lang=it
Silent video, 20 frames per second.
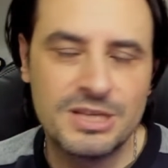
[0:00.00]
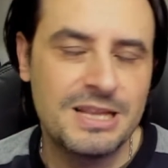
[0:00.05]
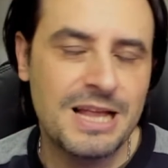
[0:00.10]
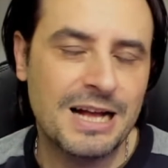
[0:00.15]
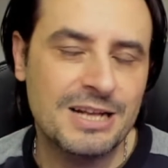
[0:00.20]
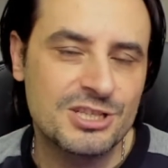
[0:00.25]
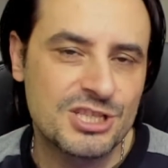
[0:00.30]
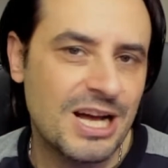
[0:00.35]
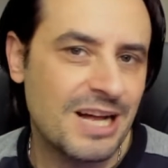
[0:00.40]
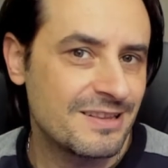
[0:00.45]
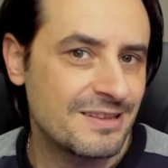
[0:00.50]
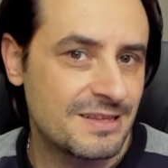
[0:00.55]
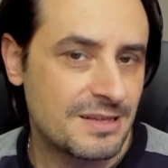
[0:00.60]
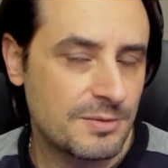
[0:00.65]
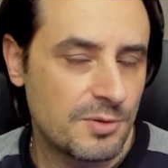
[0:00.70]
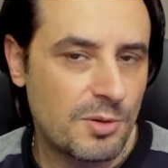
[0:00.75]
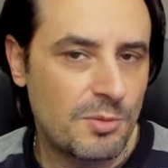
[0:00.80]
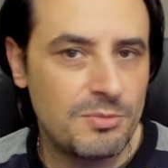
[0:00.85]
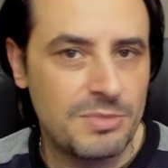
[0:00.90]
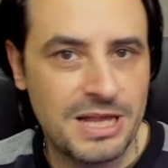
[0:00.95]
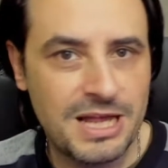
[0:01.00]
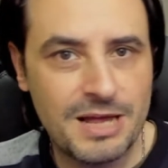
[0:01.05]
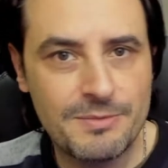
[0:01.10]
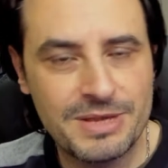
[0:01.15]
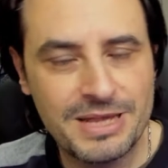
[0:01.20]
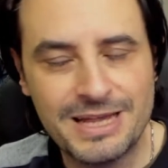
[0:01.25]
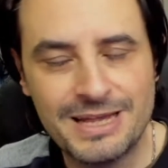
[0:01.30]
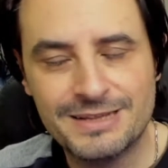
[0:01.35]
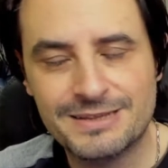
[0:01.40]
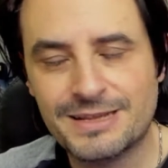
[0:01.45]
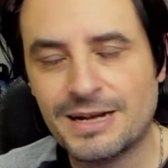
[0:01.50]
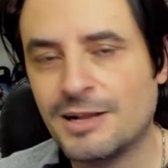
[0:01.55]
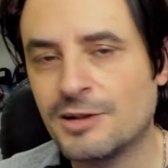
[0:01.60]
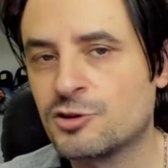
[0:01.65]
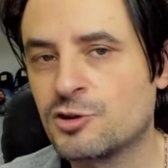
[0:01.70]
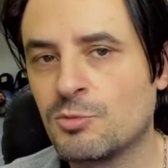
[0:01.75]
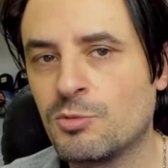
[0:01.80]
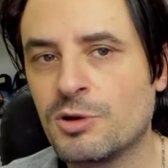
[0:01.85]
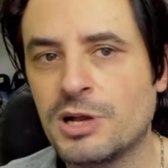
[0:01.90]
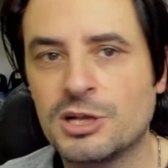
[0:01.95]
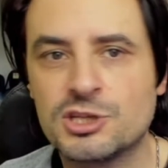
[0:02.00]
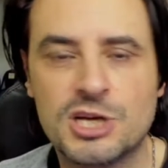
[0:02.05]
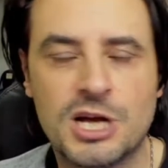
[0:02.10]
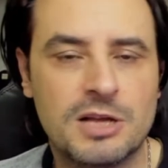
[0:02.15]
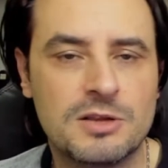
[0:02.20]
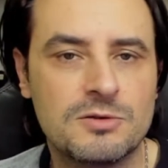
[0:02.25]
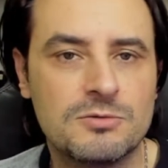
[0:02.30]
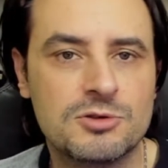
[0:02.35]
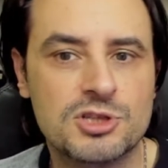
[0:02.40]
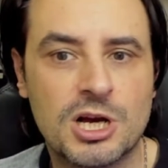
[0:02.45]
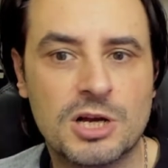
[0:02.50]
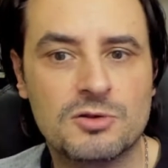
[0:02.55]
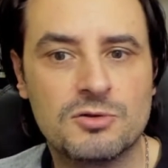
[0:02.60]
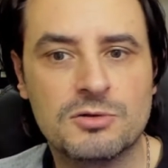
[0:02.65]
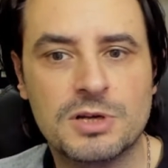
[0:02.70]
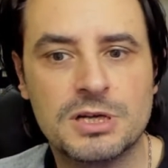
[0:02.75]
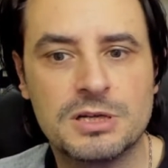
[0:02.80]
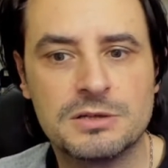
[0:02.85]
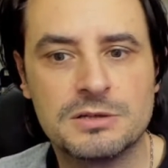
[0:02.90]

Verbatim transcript: ha già altri problemi e tra l'altro poi ha già annunciato che